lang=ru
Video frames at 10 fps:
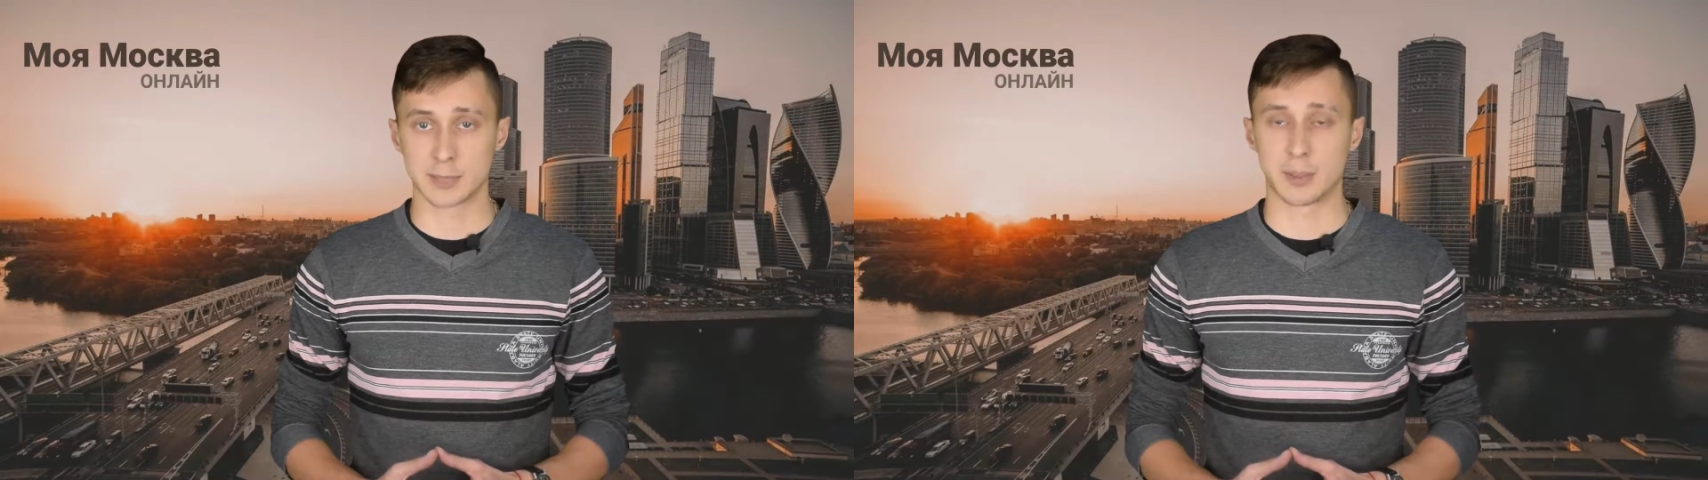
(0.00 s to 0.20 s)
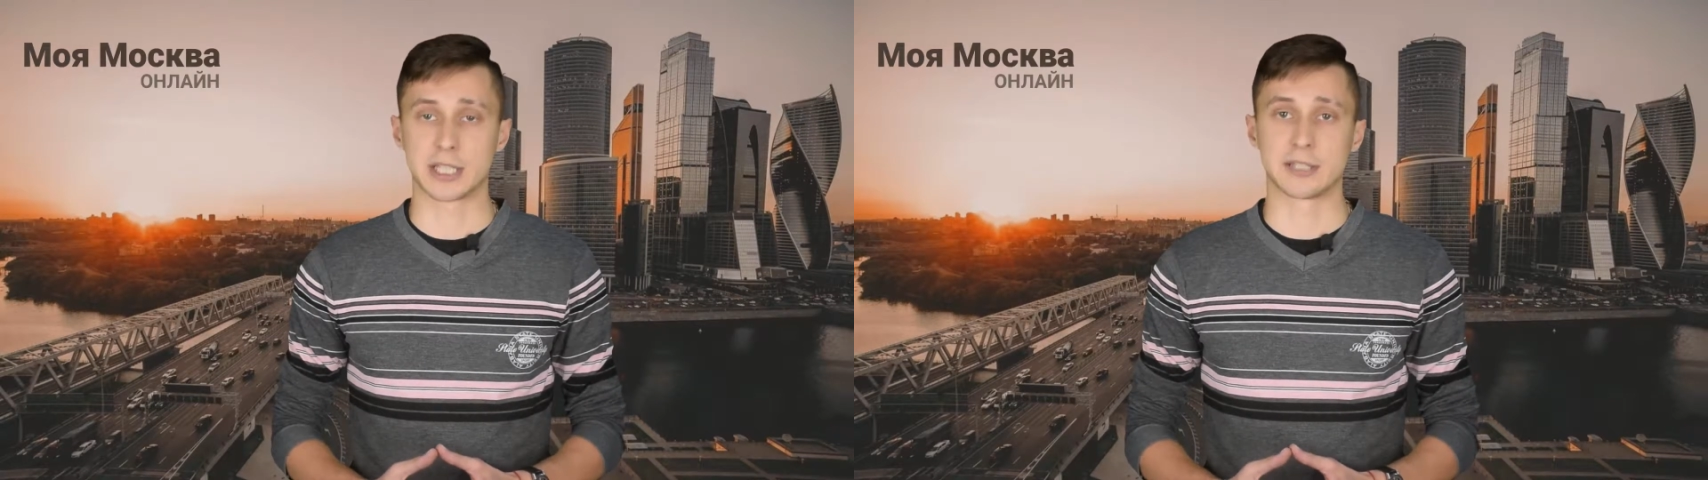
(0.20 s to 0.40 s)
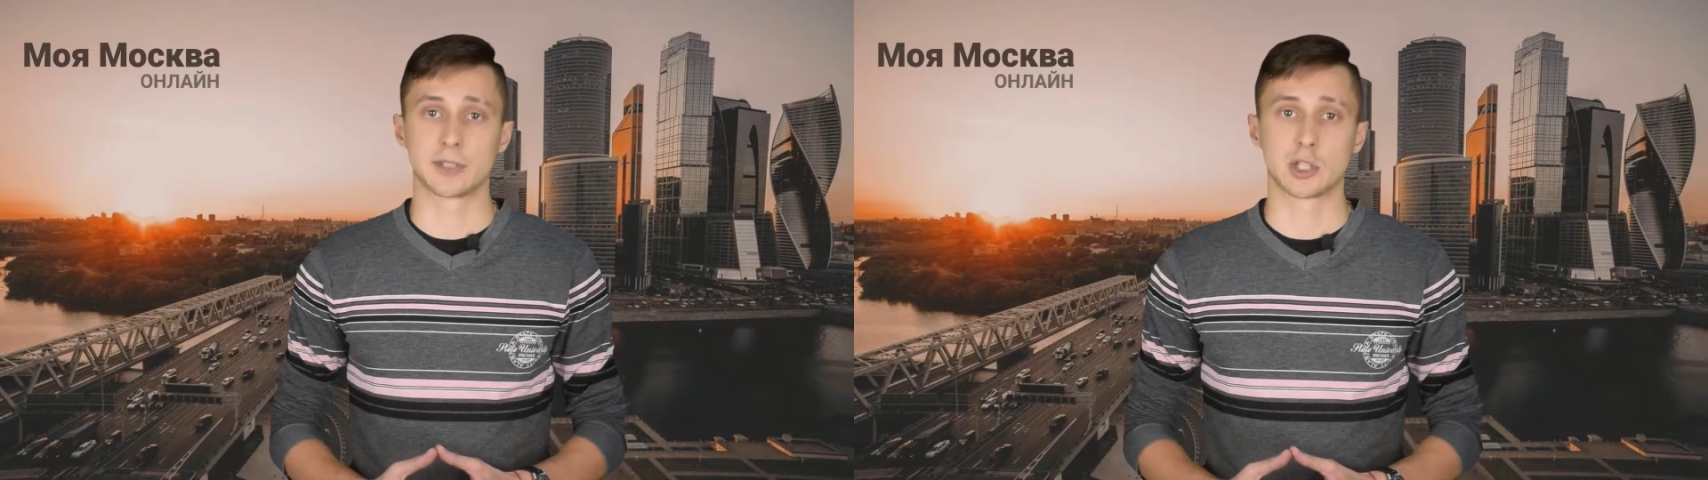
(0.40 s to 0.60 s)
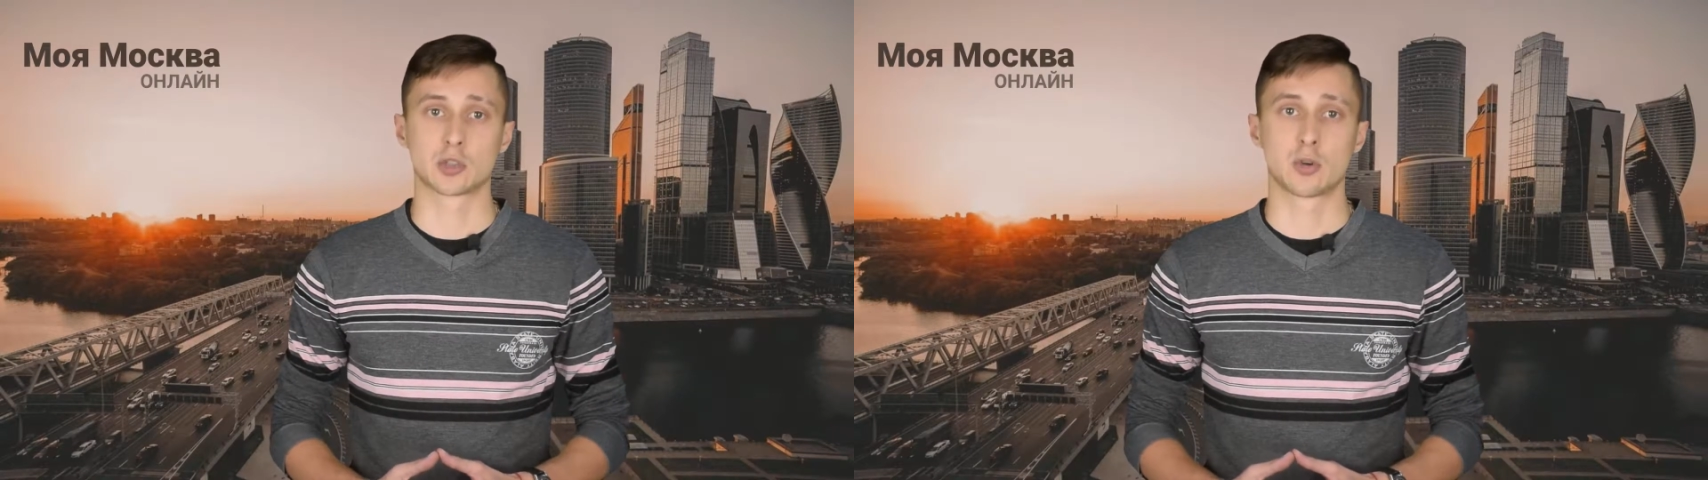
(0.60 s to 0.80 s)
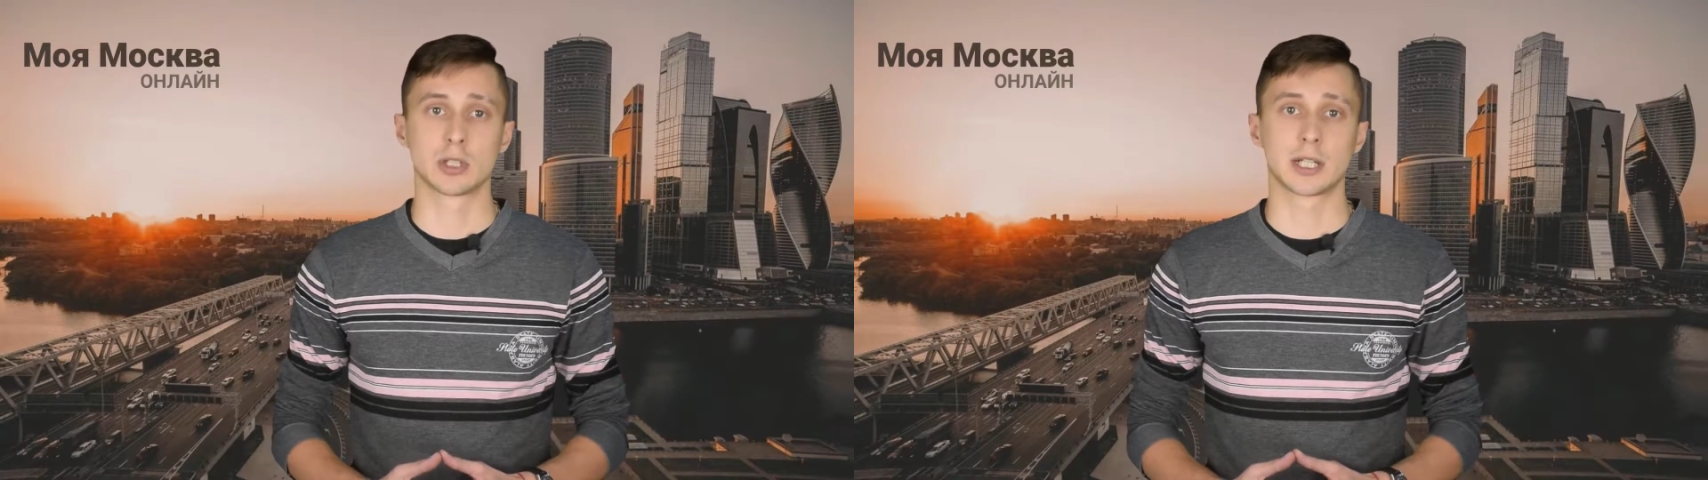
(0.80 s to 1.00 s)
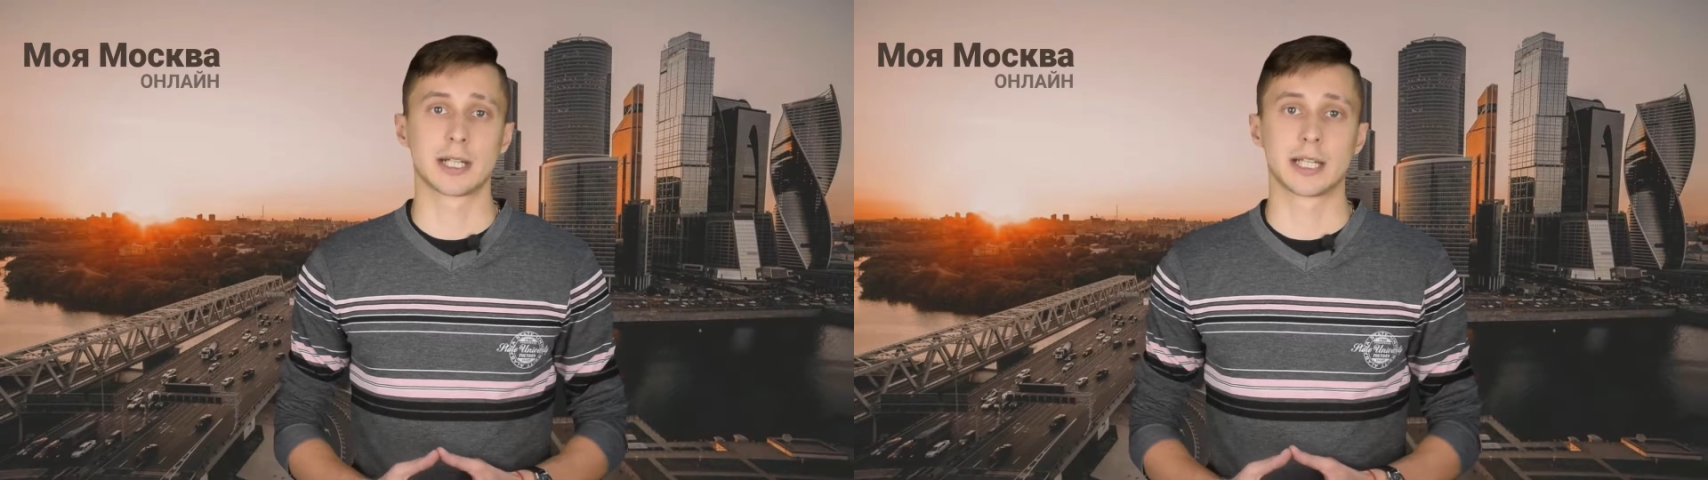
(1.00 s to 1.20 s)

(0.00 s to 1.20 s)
спортивная школа,